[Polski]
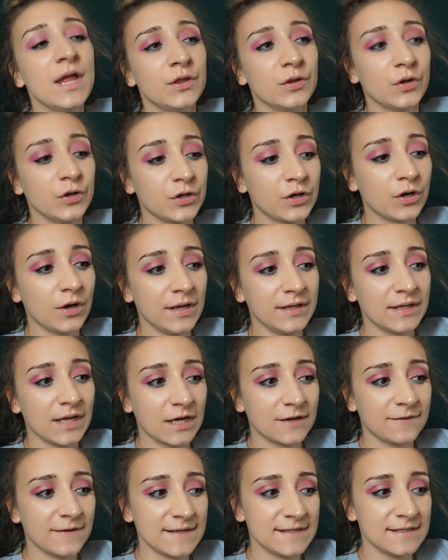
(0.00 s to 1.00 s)
No i kolejna
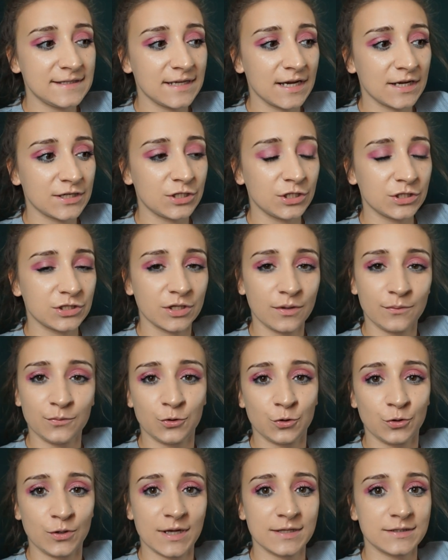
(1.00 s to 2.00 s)
kwestia, czy są
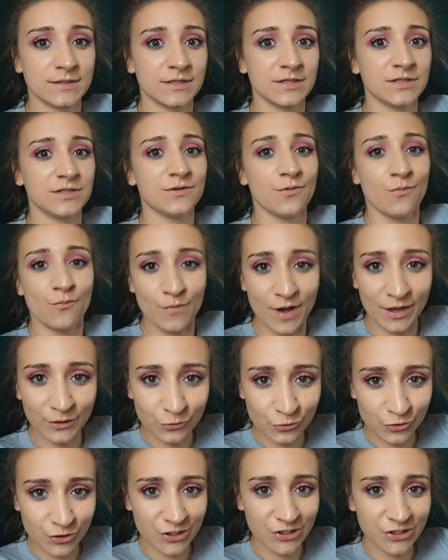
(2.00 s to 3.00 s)
tu jacyś
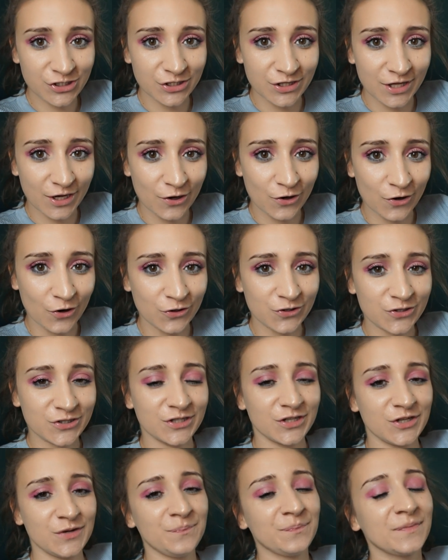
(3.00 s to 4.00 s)
maturzyści
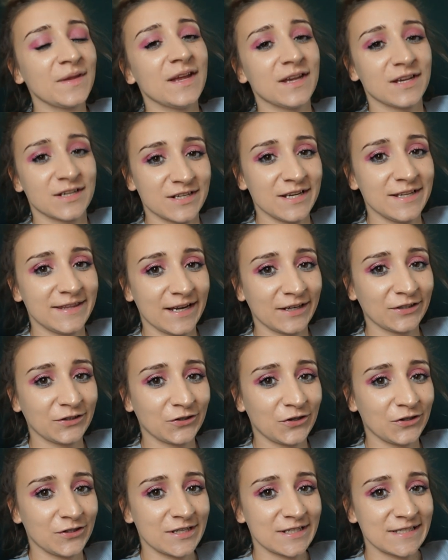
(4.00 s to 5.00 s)
tegoroczni? Jeżeli tak,
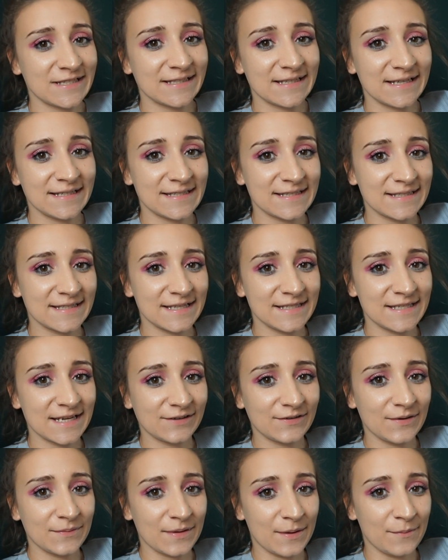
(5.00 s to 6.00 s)
to koniecznie dajcie znać,
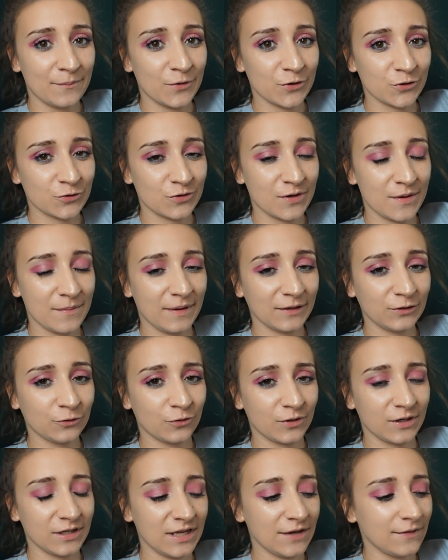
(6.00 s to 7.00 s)
jak Wam tam poszły
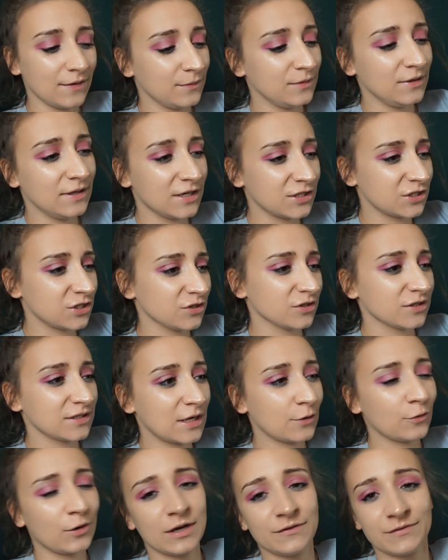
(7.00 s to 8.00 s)
matury. Nie wiem, ile jeszcze
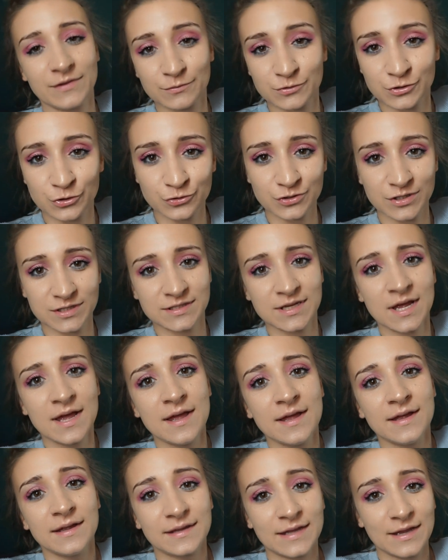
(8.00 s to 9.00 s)
zostało, ale wiem, że już jest,
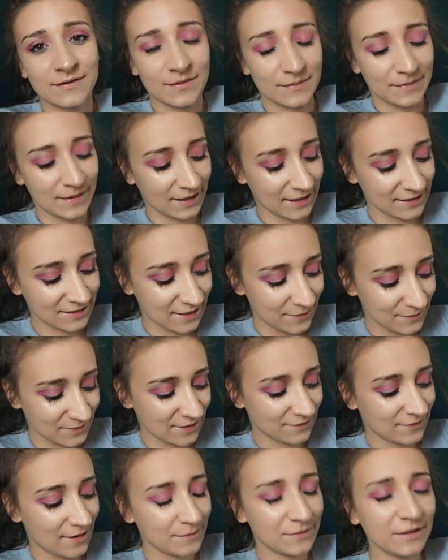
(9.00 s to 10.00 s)
nie wiem, jakaś tam
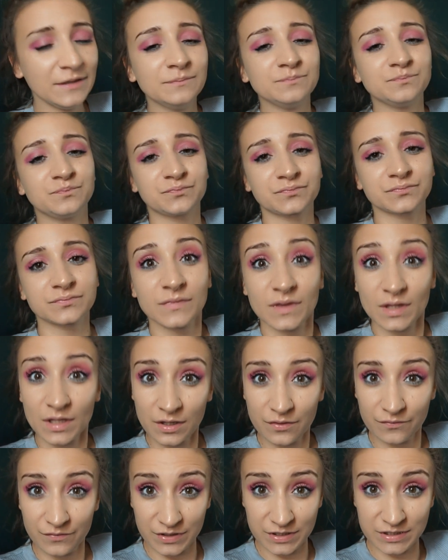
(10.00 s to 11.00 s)
za Wami.
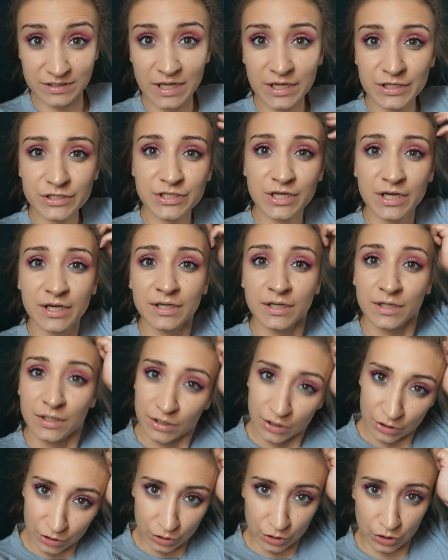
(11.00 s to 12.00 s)
Więc dajcie y,
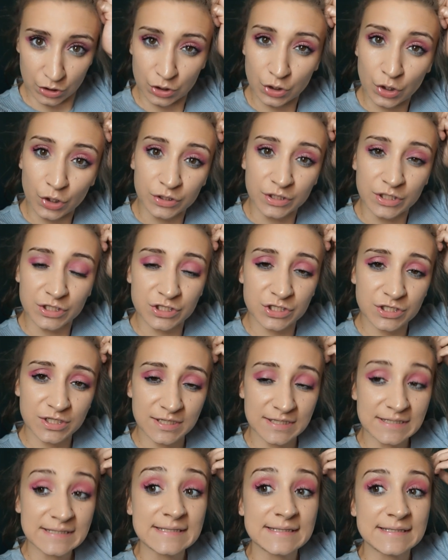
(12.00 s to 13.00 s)

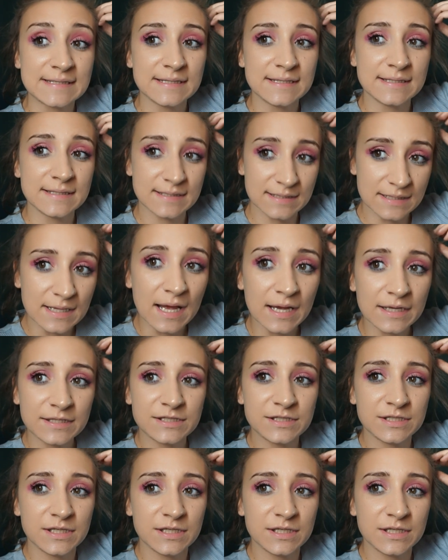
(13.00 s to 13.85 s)
koniecznie znać.